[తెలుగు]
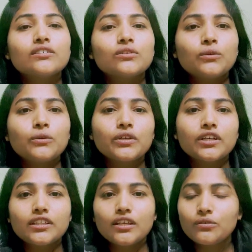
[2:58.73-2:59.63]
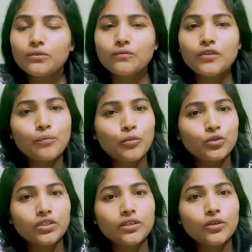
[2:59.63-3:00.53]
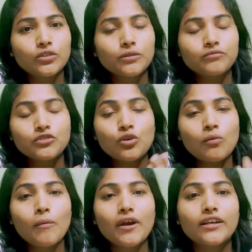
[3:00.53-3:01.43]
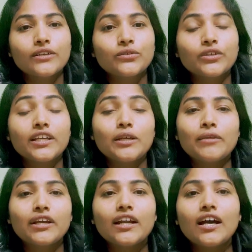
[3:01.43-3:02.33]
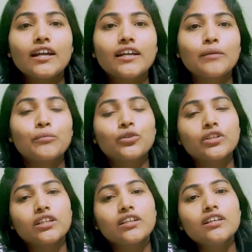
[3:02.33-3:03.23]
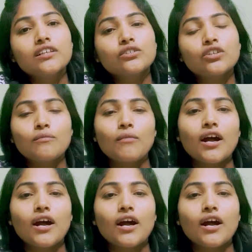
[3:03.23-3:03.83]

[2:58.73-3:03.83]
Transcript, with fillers: సో ఇంకా తను వెళ్ళిపోతాడు గౌతమ్ శోభ మాట్లాడుతుంటే ఏమి ఇక్కడ హట్ అయిపోతుంది సో నేను